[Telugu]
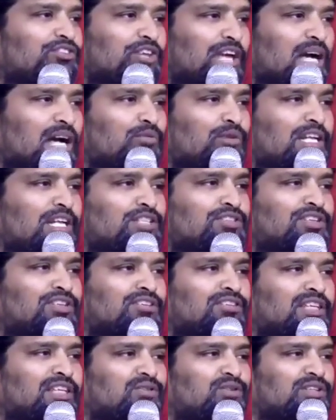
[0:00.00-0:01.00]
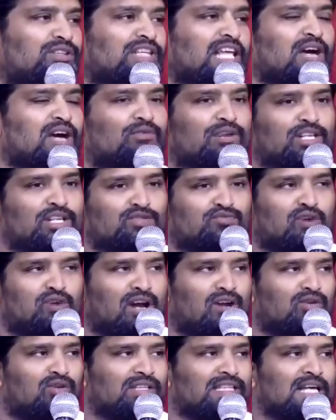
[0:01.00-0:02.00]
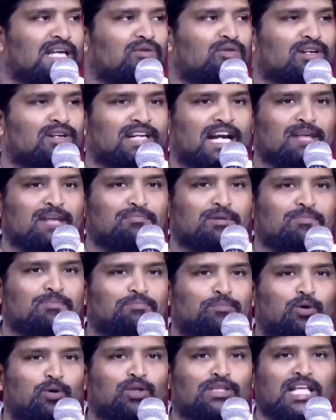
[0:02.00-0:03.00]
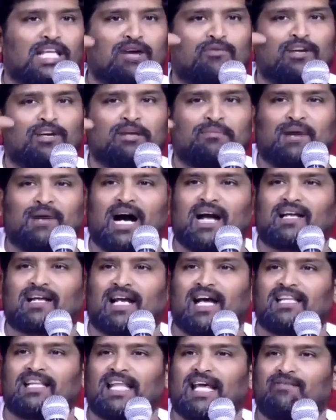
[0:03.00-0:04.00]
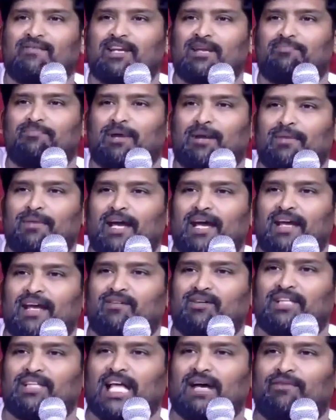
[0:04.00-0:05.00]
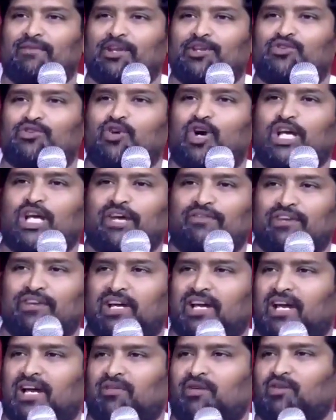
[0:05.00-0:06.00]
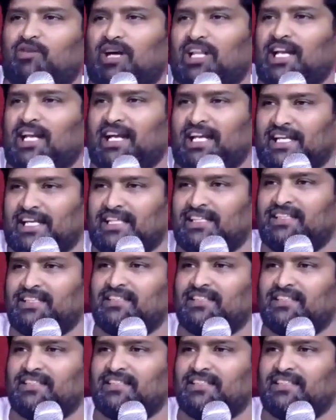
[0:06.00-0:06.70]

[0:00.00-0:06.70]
దేవుని చిత్తం దేవుని స్వరం దేవుని నడిపింపు దేవుని మాట దేవుని ప్రమేయం దేవుని జోక్యం ఏమీ ఉండదండి